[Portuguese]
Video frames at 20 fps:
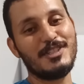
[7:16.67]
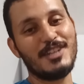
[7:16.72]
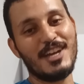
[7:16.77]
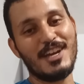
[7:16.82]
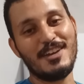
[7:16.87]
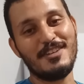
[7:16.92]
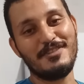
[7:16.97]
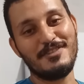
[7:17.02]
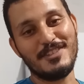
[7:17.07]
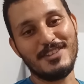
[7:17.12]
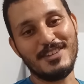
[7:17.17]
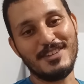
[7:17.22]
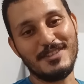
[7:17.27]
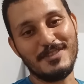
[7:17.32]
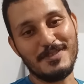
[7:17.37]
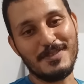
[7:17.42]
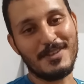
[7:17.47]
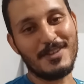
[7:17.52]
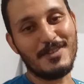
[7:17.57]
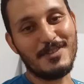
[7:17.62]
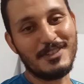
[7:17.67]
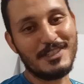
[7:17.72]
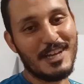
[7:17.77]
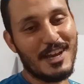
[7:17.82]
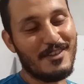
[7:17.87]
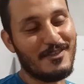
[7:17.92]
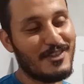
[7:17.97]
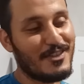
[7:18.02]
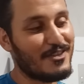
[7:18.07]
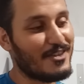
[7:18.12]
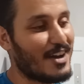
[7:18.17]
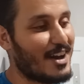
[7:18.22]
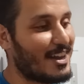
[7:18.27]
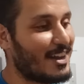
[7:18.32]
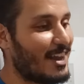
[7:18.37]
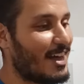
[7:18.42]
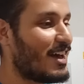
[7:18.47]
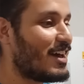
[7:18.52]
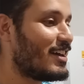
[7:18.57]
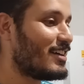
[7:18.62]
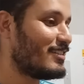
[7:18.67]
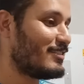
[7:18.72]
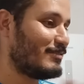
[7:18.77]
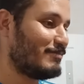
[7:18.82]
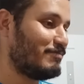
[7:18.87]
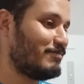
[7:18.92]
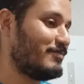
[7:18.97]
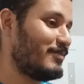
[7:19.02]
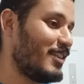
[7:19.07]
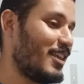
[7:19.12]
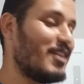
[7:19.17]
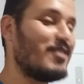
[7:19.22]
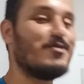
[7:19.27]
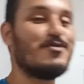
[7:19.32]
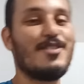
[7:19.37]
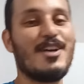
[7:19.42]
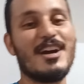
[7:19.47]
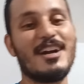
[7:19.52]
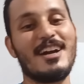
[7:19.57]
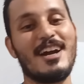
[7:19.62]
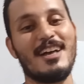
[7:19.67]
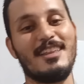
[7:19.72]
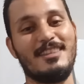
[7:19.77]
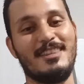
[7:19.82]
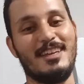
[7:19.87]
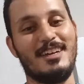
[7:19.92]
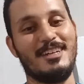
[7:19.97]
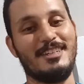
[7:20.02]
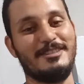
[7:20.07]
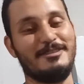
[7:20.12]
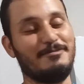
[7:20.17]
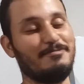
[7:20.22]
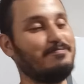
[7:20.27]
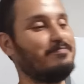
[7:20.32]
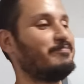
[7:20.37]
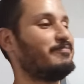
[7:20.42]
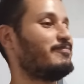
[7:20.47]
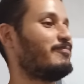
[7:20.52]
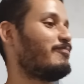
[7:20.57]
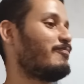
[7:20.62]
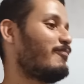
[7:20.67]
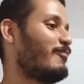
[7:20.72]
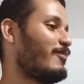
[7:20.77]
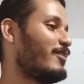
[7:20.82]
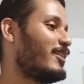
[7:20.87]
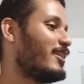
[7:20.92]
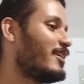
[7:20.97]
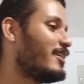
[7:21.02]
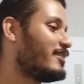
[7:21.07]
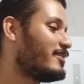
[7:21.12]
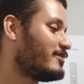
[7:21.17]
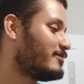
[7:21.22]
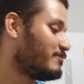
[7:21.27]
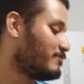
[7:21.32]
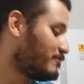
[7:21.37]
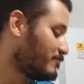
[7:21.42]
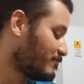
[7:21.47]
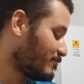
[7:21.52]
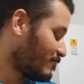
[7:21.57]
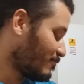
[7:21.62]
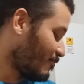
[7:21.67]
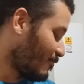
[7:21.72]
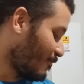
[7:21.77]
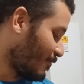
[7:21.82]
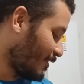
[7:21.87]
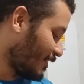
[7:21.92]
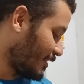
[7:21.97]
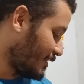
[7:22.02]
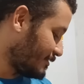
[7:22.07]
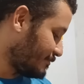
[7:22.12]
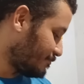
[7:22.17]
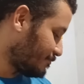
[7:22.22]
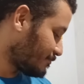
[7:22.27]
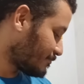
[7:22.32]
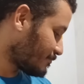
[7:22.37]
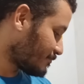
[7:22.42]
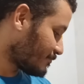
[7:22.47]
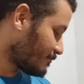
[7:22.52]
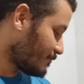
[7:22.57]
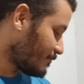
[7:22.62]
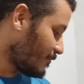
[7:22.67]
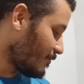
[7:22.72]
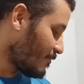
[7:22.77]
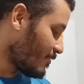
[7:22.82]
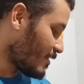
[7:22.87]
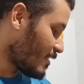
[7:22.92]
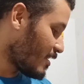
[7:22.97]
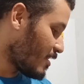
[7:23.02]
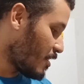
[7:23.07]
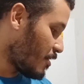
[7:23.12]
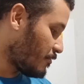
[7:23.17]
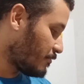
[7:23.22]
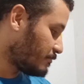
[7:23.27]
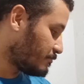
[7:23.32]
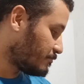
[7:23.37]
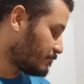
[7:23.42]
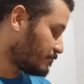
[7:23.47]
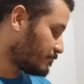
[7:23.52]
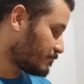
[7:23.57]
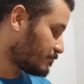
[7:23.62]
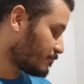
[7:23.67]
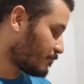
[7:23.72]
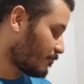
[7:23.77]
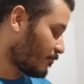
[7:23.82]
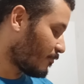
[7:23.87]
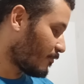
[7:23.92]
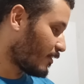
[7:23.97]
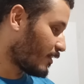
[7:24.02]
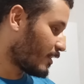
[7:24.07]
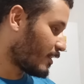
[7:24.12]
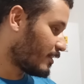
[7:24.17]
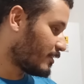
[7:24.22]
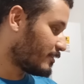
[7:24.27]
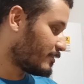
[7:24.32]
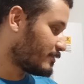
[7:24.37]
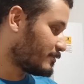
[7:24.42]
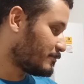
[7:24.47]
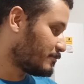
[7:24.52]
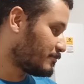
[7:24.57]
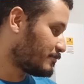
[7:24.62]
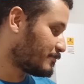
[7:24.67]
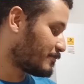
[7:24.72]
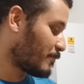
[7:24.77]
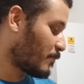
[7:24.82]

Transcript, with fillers: chefe. O que o chefe falar, eu vou acatar. Não, não tem disso não. Tá, já tá forjando a, o